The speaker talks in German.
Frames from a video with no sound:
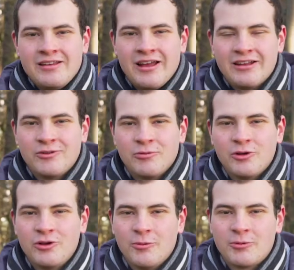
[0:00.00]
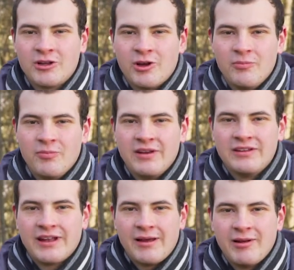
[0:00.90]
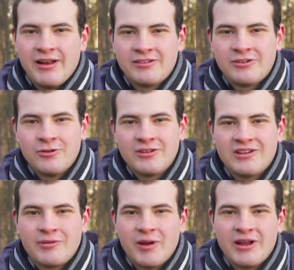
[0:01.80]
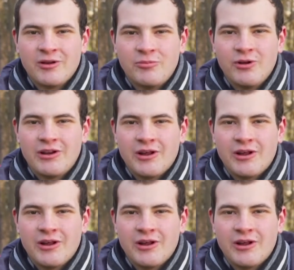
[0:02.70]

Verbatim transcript: Ja, zum Rundclub gekommen bin ich damals, kurz nach meiner Geburt,